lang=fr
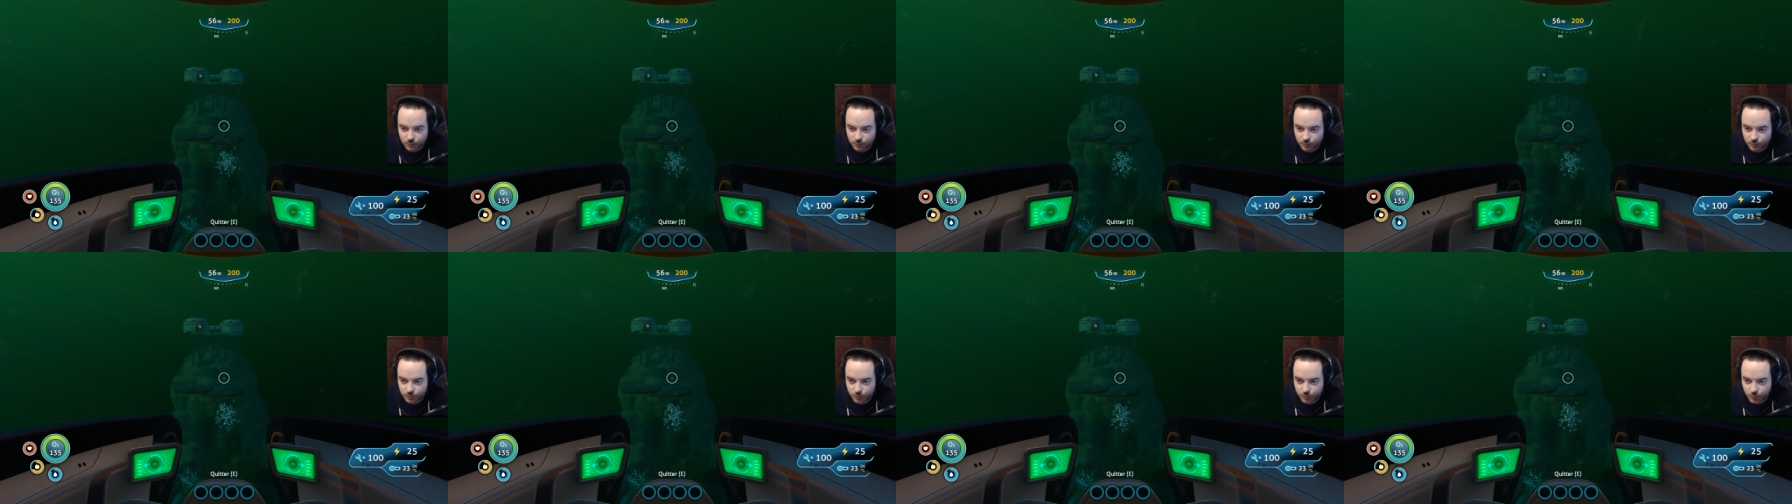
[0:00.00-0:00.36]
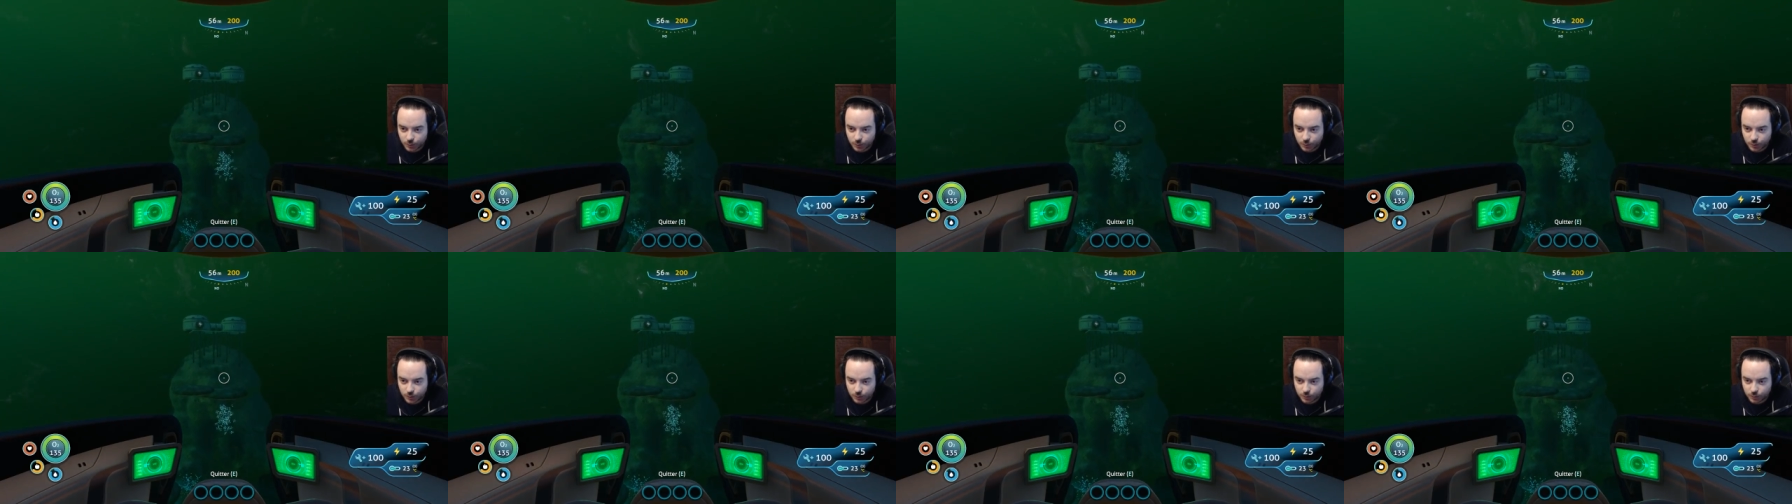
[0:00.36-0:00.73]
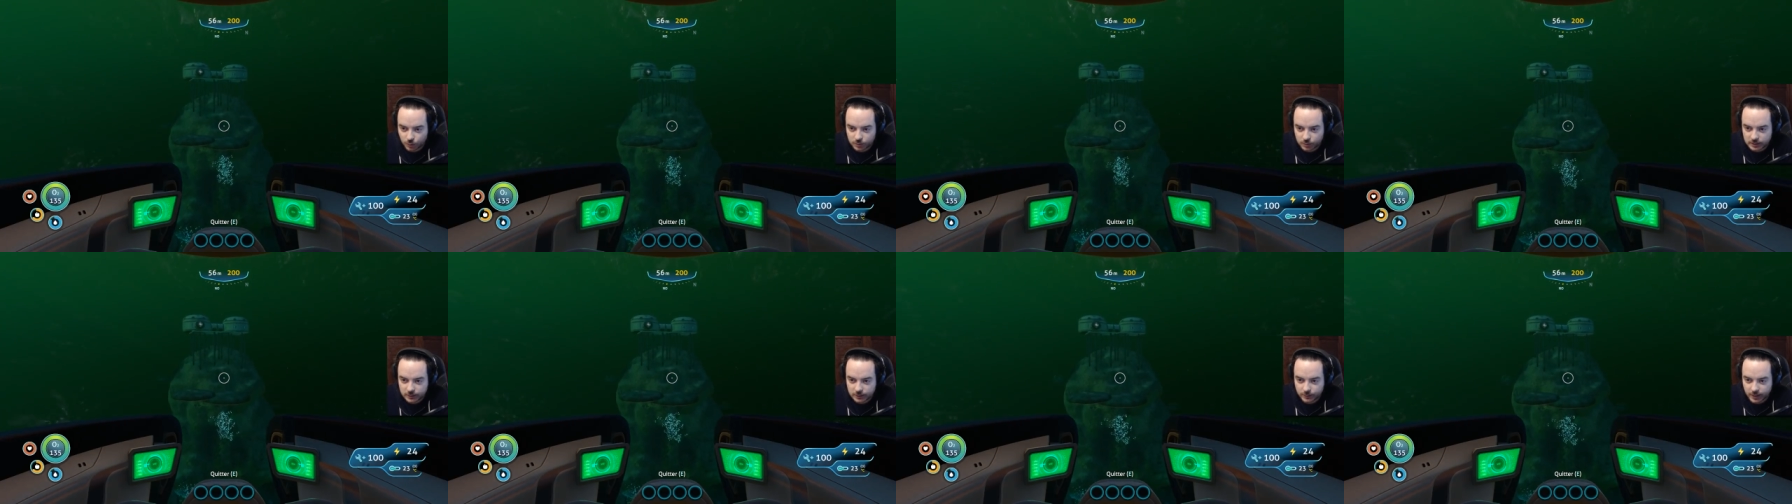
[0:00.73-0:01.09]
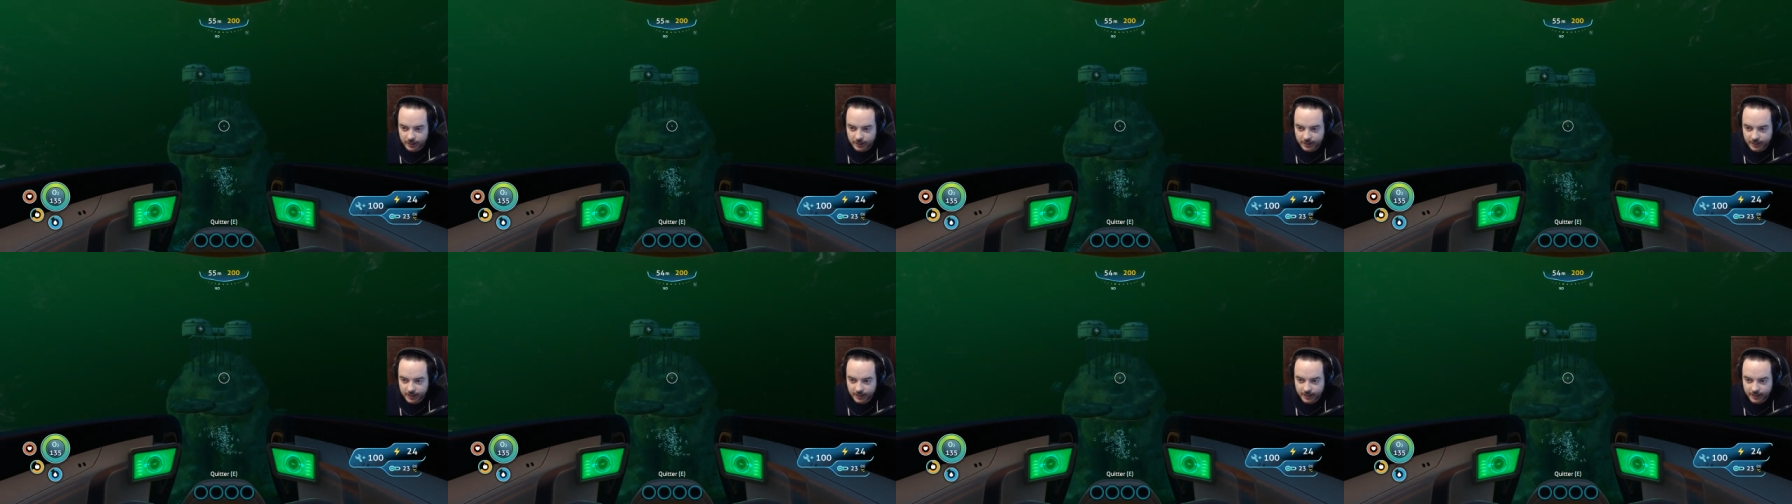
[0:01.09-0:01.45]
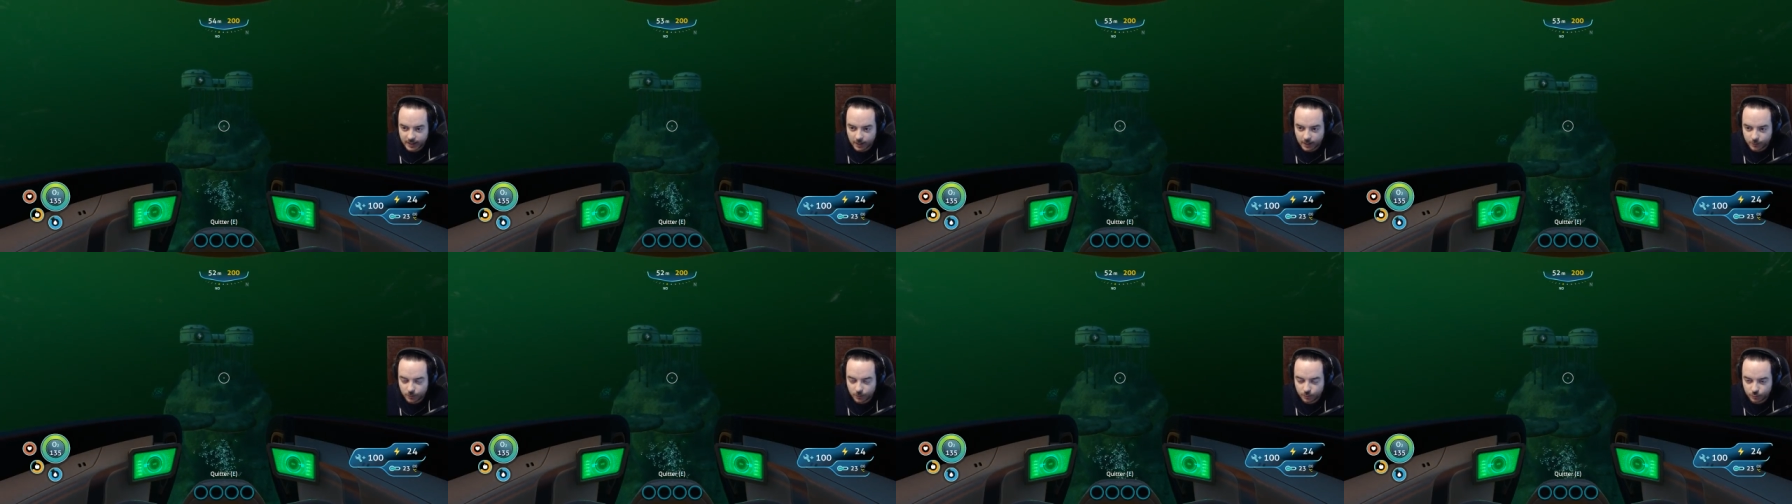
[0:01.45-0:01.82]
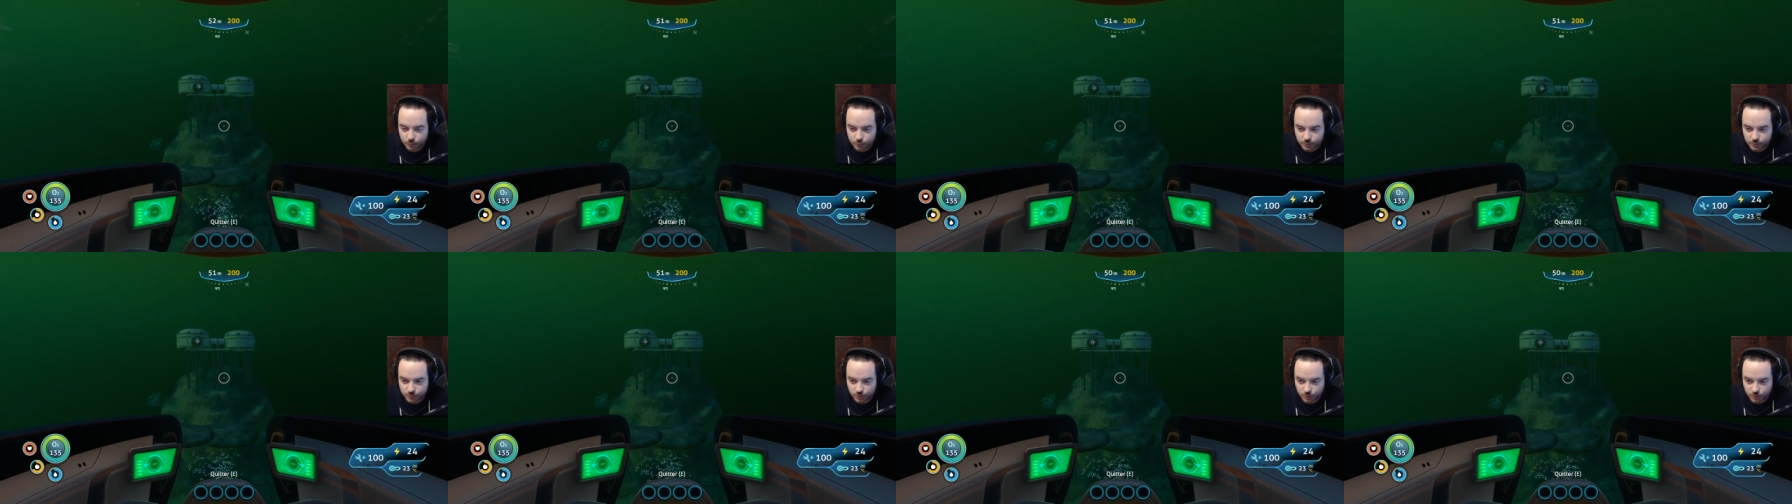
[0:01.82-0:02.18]
de continuer à créer un peu
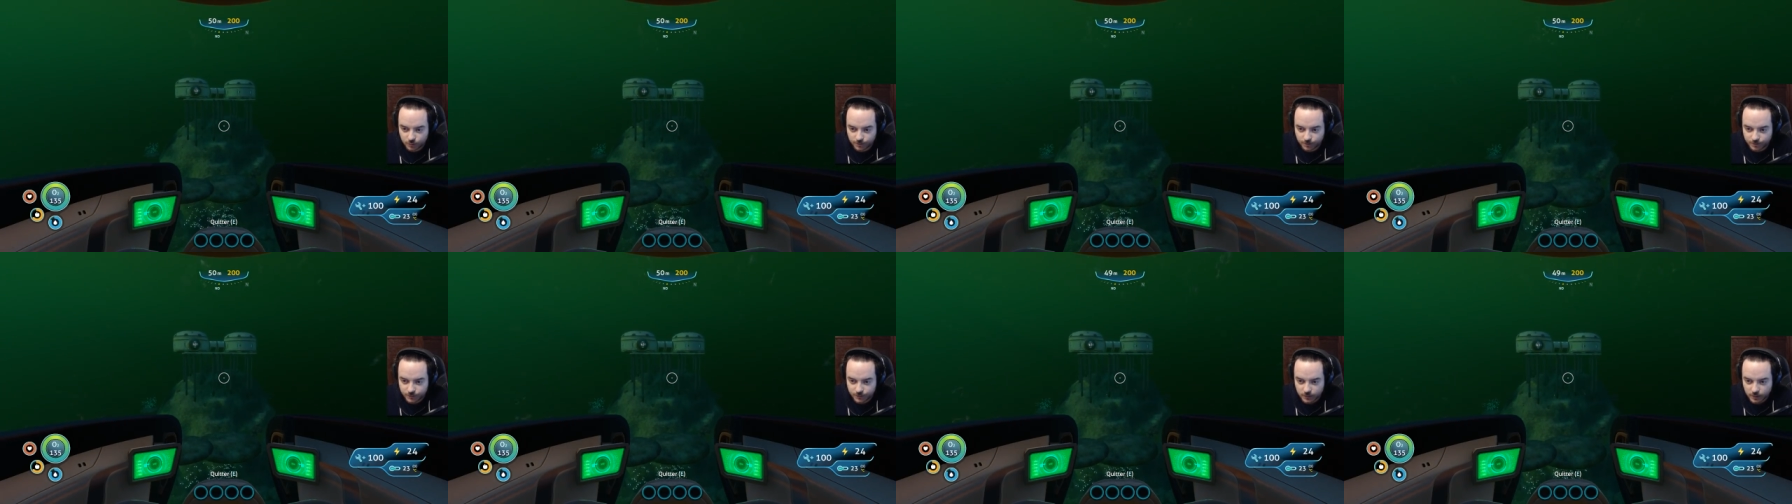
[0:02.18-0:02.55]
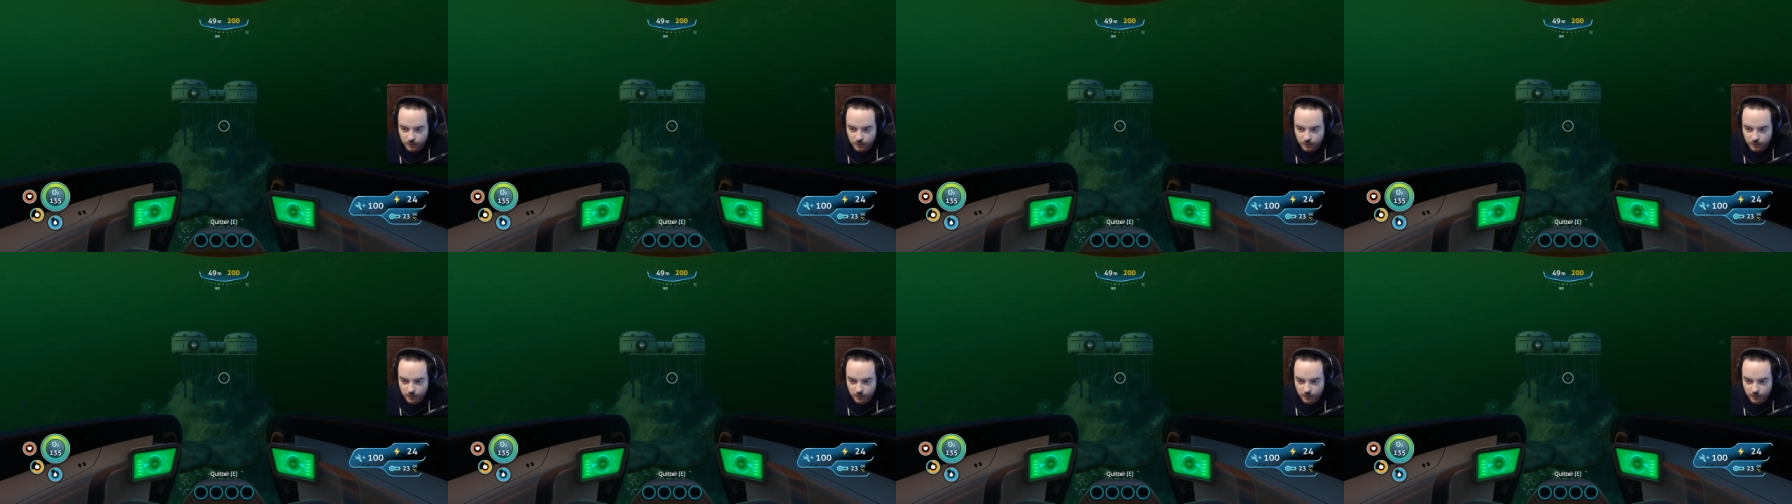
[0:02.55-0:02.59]
plus de,